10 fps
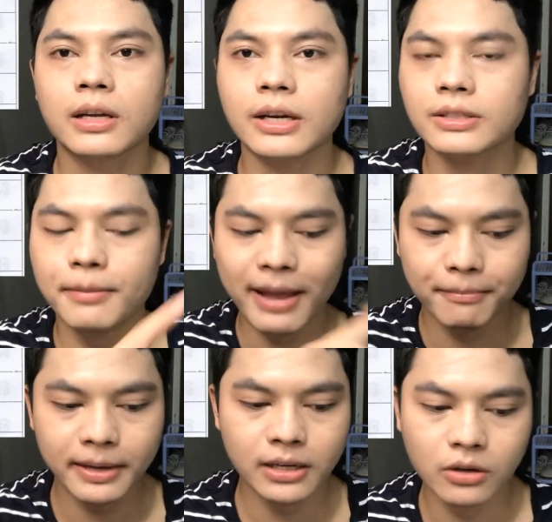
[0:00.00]
เขาจะแบ่
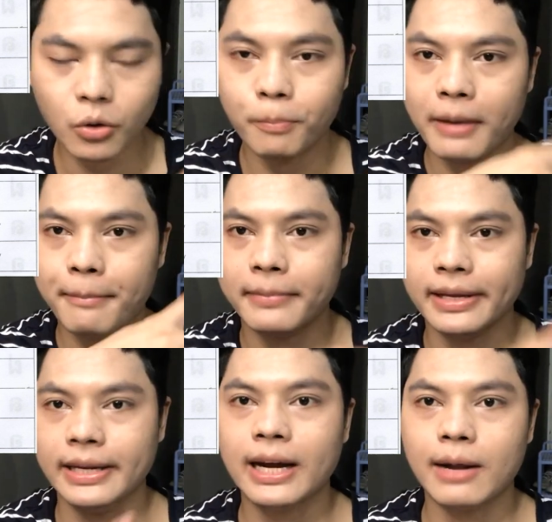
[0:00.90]
งเป็นหนึ่งกลุ่มแบบ
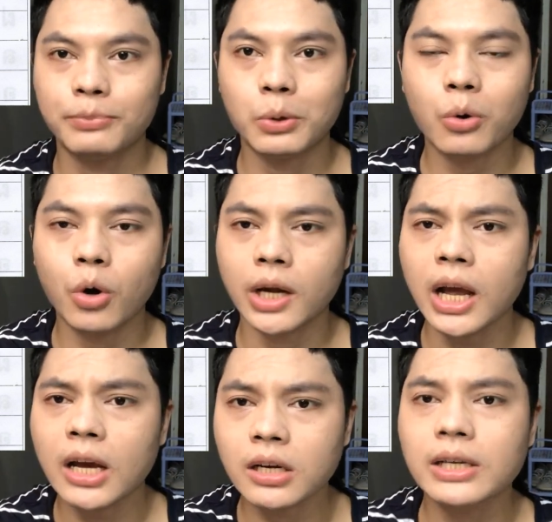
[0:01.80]
นี้นะครับทุกคน
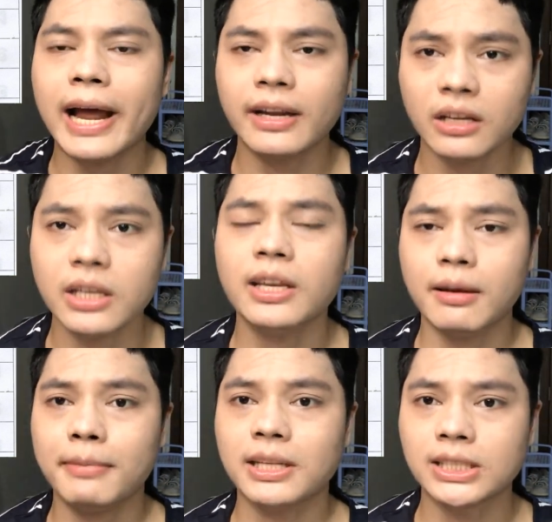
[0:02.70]
คืออันนี้
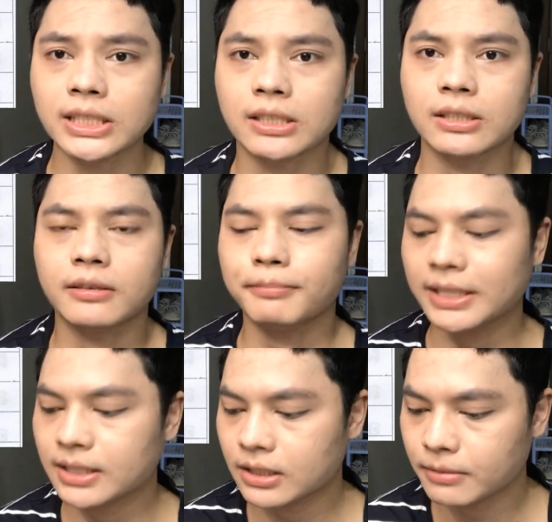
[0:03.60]
อ่ะมันสึ่งมัน